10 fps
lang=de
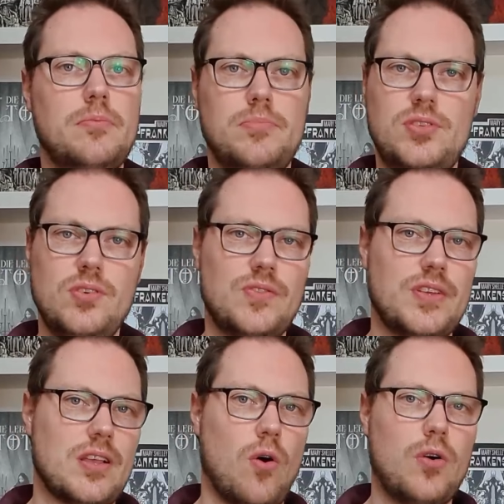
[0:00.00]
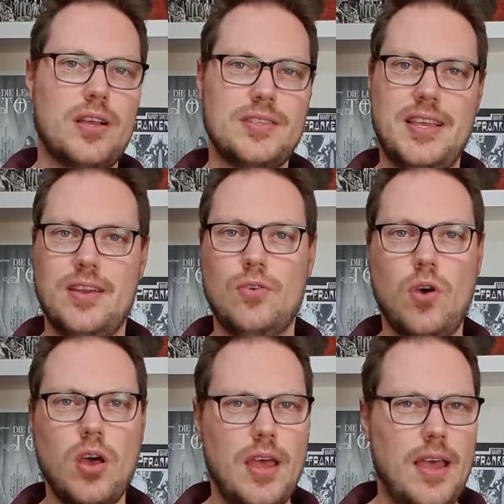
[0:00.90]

beziehungsweise auch ganz gerne noch